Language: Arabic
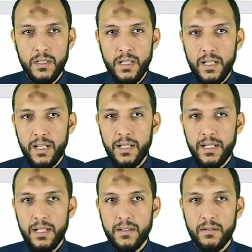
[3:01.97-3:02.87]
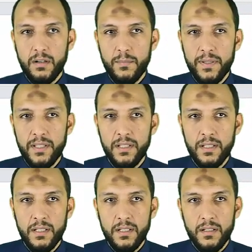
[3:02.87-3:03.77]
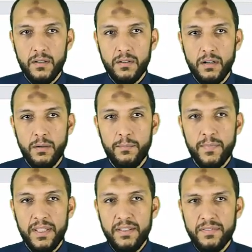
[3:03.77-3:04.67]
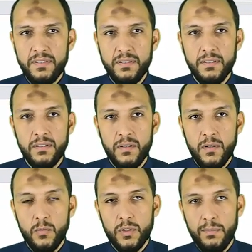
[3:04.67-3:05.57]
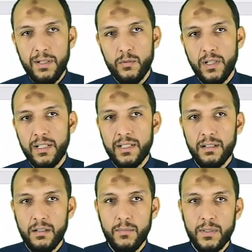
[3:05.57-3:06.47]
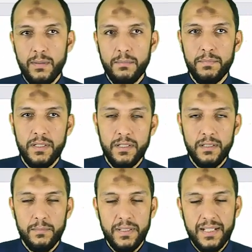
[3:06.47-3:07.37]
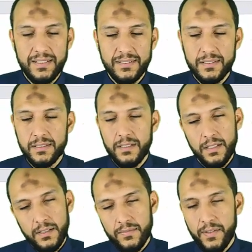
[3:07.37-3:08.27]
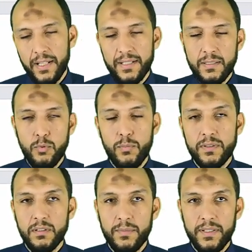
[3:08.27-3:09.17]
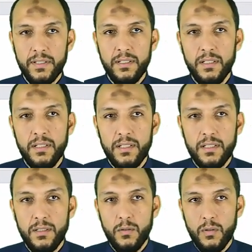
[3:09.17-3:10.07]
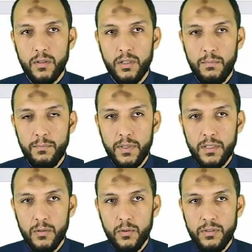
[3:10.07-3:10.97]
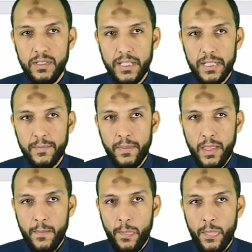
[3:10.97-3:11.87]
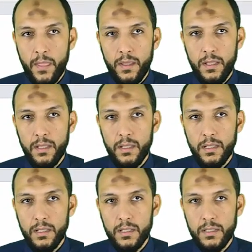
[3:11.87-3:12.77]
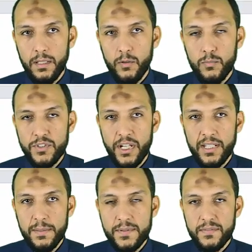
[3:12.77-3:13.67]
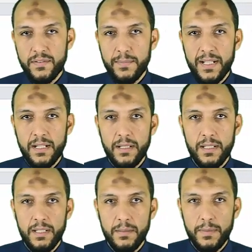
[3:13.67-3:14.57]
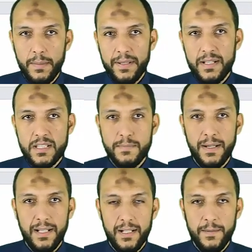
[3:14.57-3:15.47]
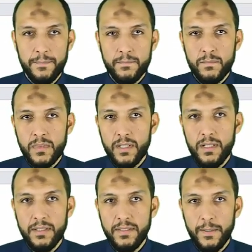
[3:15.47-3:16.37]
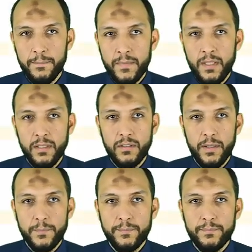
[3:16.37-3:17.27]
هلاقي ان قال الرقم ايه الرقم ايفن وطبعا لو دخلنا رقم طبعا بالكسر فهيعتبره بالطبيعي ان هو رقم اود يعني آه، لانه مش هيجيب صفر معانا ايه كباقي اسم على الاثنين طيب